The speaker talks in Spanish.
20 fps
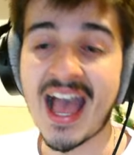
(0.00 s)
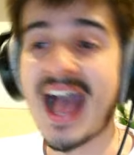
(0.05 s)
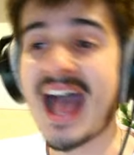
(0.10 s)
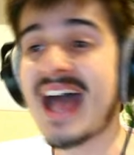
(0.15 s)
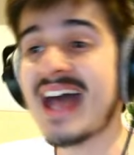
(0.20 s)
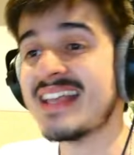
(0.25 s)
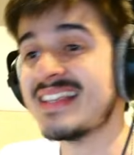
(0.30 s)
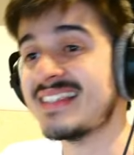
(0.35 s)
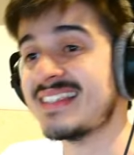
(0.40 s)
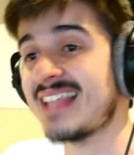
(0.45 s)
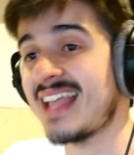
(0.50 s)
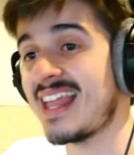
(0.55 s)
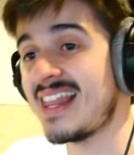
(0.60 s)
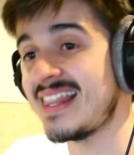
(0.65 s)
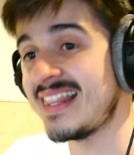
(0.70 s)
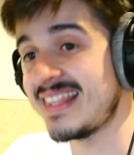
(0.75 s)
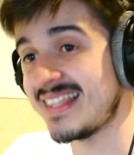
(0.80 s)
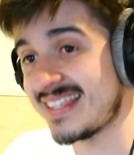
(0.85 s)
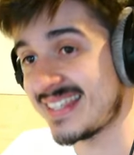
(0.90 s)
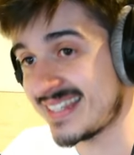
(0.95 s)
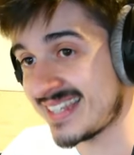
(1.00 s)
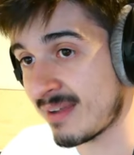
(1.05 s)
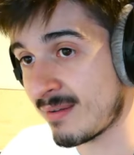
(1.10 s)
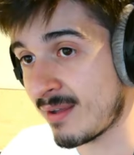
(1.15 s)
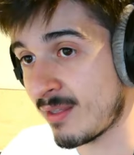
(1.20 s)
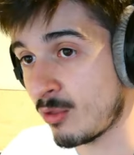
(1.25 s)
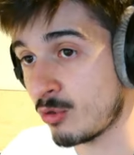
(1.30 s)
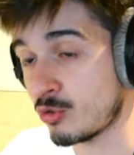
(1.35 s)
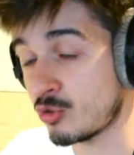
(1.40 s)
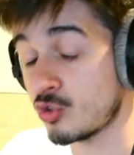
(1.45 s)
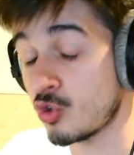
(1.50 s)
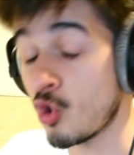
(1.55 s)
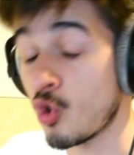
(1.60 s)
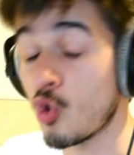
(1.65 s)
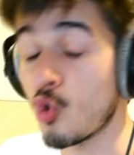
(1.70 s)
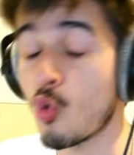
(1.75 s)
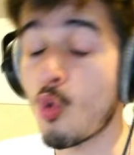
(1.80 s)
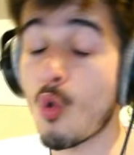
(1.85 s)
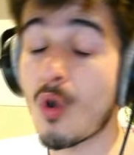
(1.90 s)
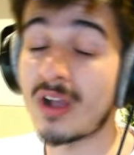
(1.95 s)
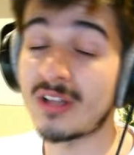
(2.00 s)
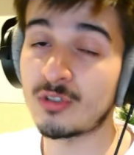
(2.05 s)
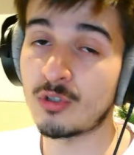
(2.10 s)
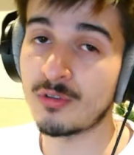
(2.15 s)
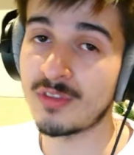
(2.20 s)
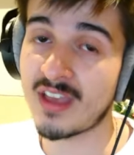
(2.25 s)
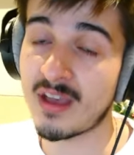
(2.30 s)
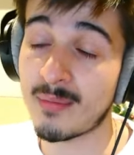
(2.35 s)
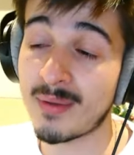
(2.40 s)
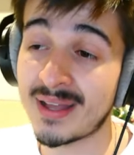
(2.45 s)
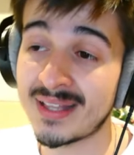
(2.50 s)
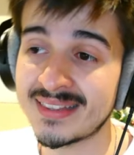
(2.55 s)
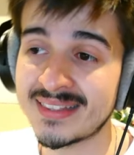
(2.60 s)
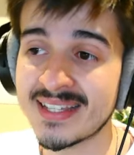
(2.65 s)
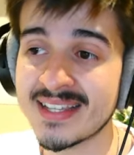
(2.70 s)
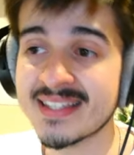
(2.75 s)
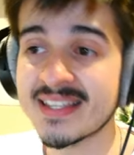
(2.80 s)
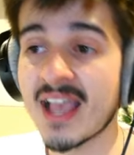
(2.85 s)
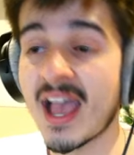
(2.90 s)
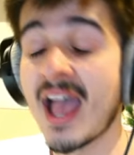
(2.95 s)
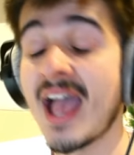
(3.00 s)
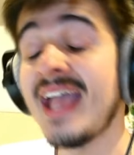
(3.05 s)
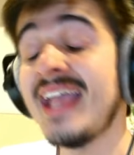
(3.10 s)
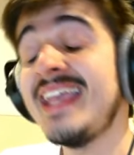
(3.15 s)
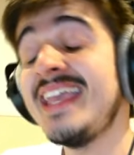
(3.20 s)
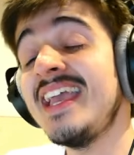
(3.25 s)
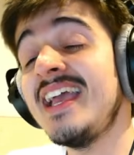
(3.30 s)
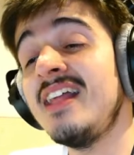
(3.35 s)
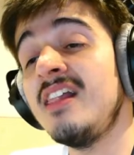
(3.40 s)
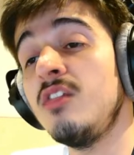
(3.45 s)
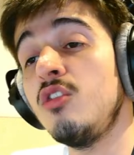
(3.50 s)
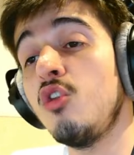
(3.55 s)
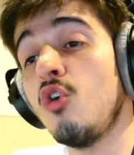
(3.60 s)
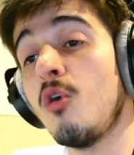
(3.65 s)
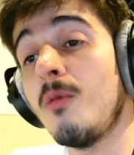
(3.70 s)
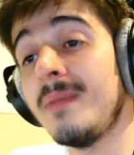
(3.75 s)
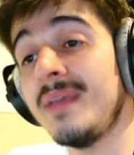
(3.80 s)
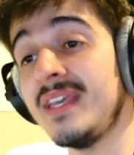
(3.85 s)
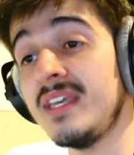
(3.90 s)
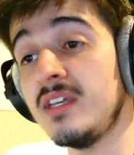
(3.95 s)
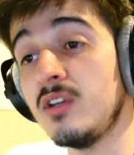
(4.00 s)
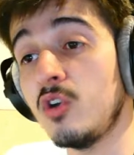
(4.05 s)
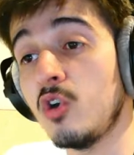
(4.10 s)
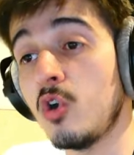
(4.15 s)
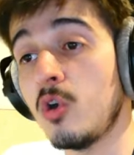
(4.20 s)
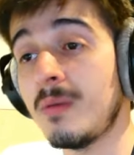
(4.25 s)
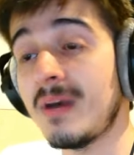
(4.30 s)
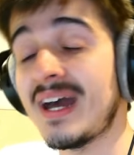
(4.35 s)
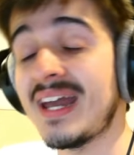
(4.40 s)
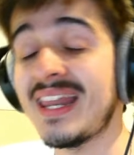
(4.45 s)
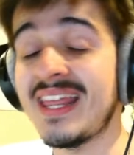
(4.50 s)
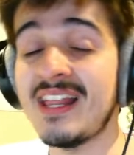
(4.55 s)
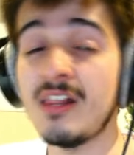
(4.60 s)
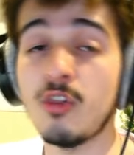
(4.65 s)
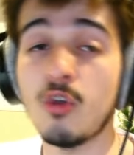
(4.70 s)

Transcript: hasta el sábado son 4 diamantes y el domingo, ¿vale?